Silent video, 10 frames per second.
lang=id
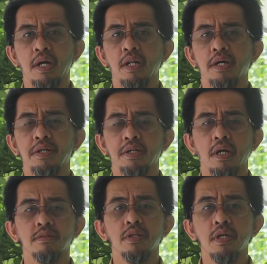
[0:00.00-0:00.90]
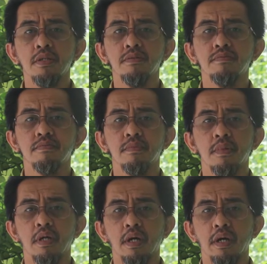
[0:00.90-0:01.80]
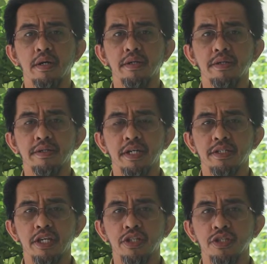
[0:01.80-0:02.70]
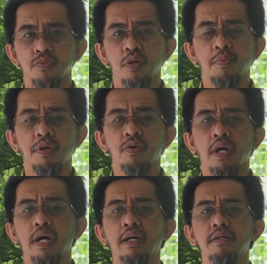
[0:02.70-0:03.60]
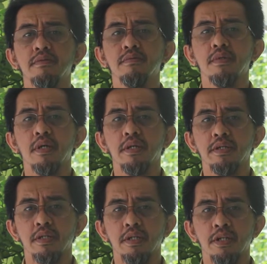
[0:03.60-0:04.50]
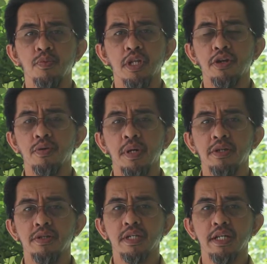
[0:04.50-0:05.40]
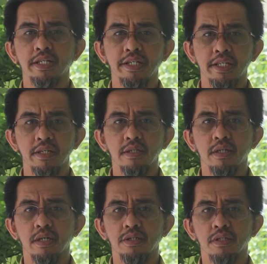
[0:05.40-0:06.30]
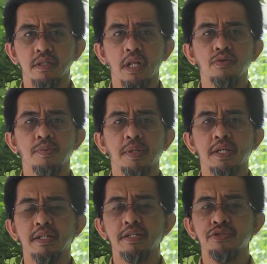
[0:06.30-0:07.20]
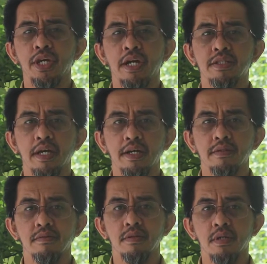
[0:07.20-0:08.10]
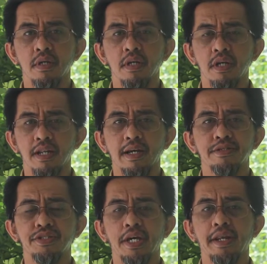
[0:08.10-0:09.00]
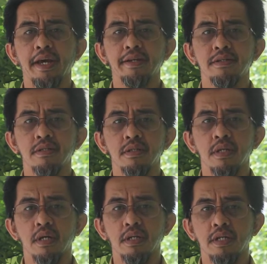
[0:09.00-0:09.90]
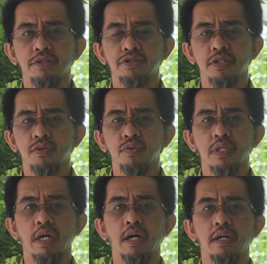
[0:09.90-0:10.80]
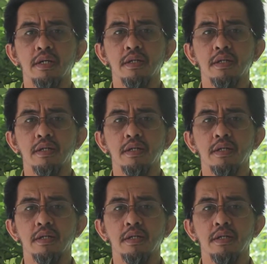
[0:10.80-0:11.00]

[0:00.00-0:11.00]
pahala dari Allah dan kita semua berdoa di bulan Ramadan kali ini selalu diberikan kesehatan, kelancaran, dan tentunya